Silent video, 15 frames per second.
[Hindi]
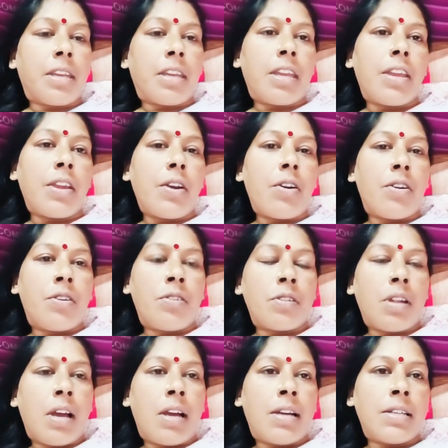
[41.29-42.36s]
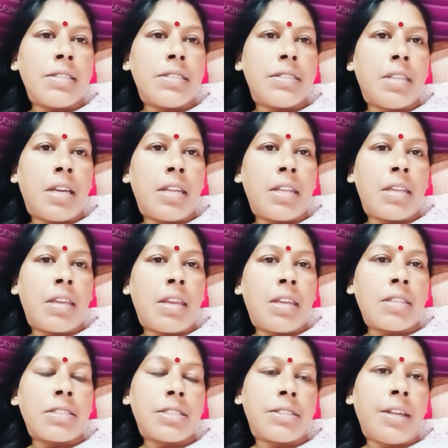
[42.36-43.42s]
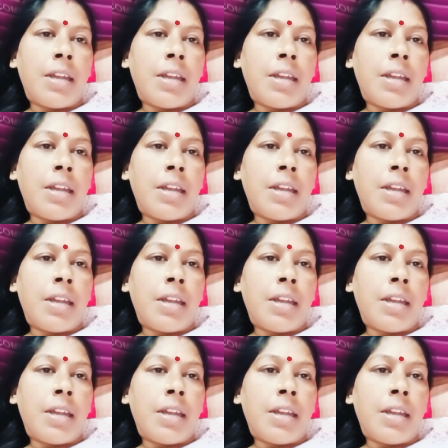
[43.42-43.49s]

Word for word: और आज तारीख है सत्रह